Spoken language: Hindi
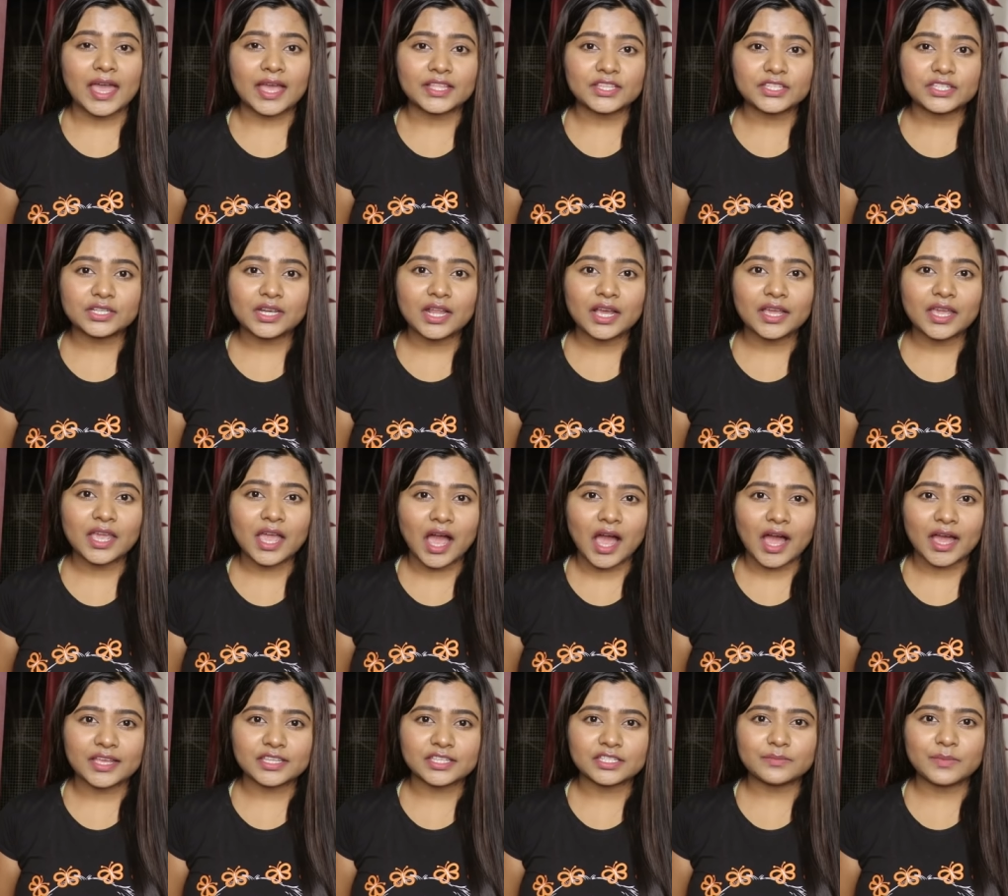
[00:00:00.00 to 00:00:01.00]
एंजेला के
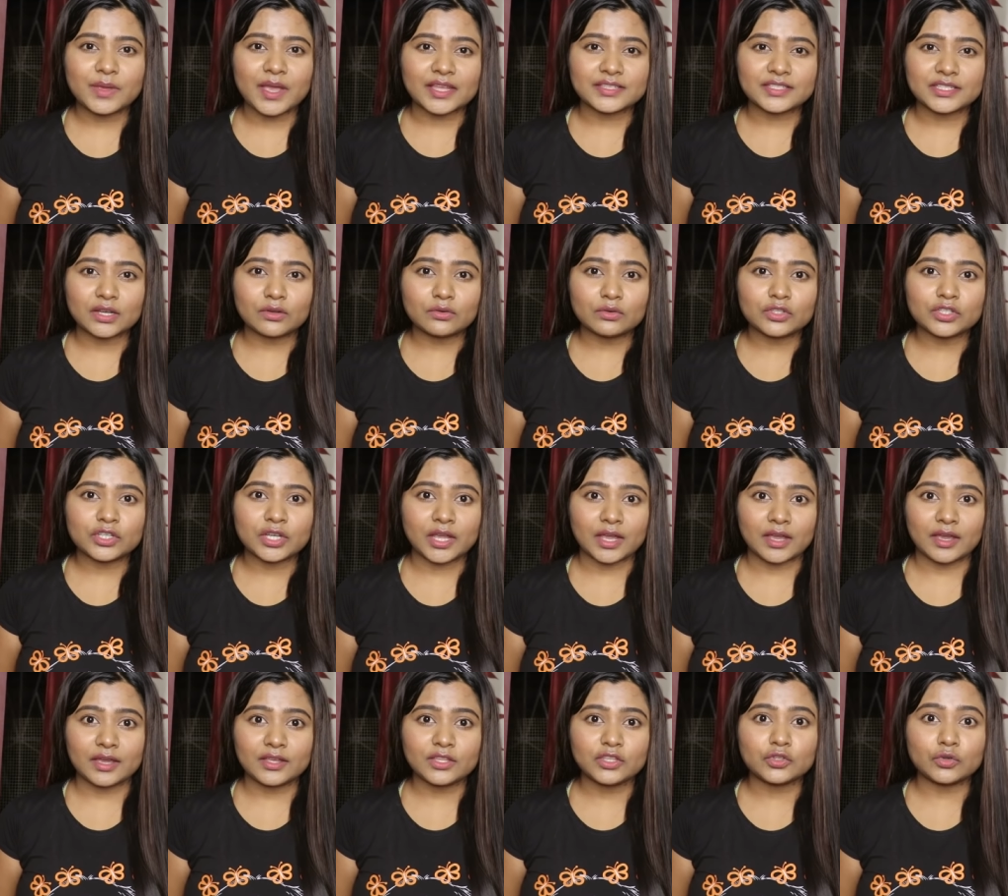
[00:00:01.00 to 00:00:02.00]
आइज़ में ऐसा कुछ
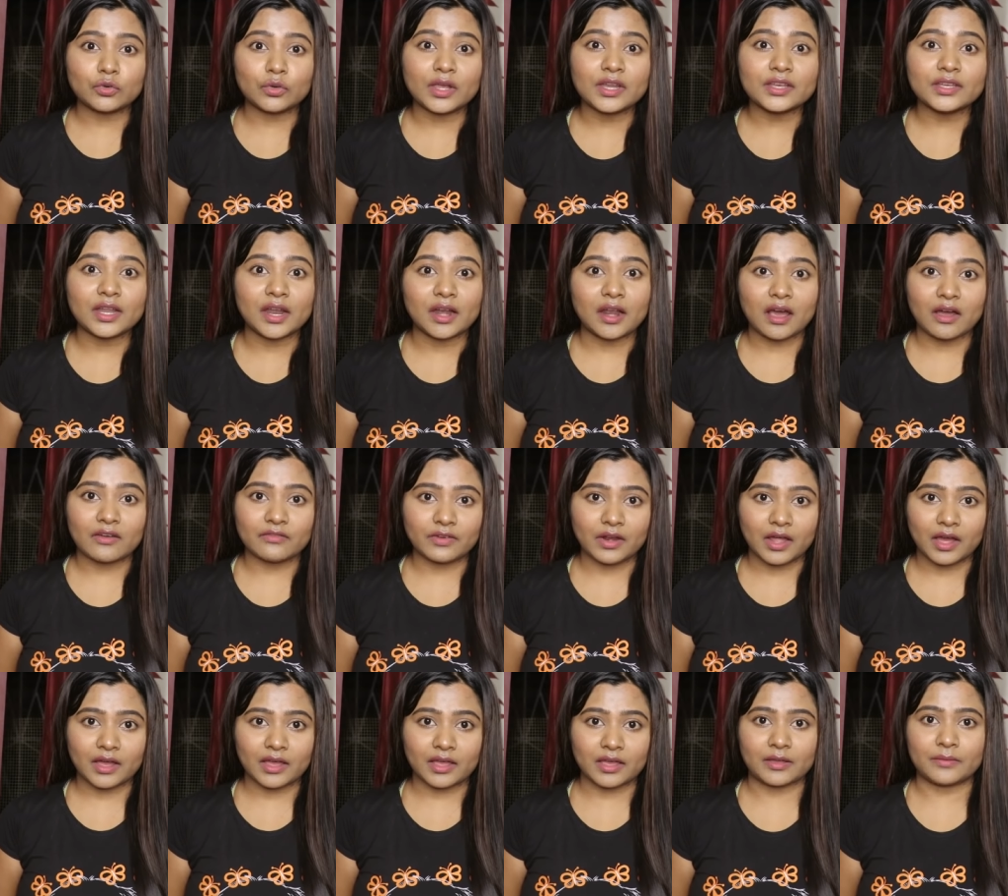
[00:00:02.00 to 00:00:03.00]
है जो कि
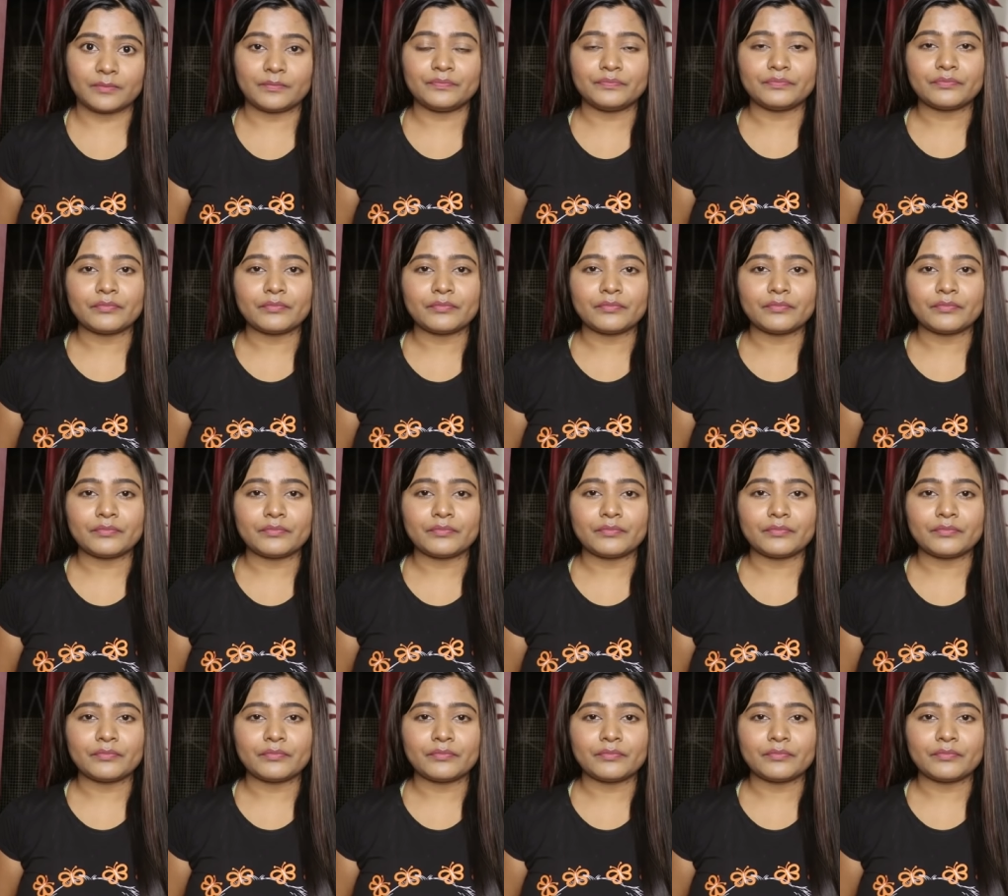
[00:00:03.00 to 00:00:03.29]
डरावना है